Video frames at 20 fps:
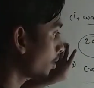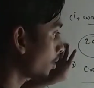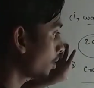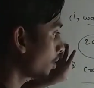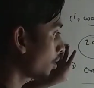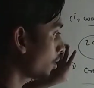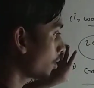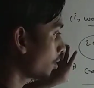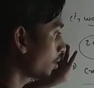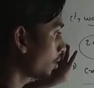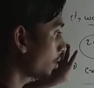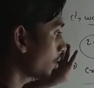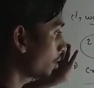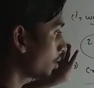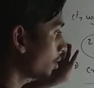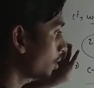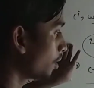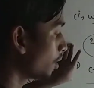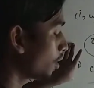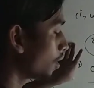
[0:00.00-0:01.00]
का लेते हैं ना
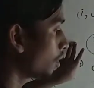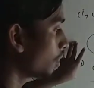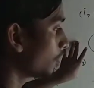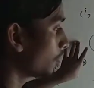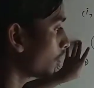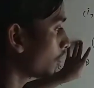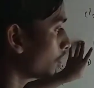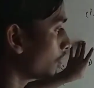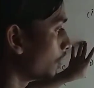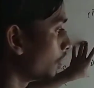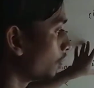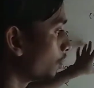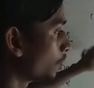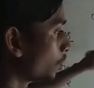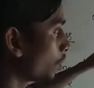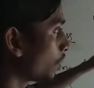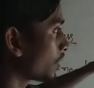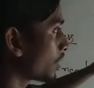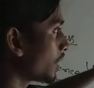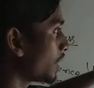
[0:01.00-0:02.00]

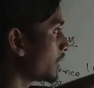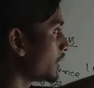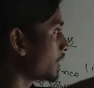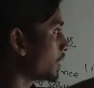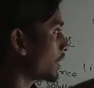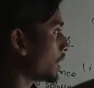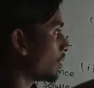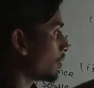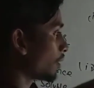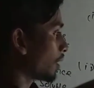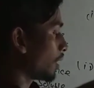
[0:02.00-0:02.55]
टोटल जितना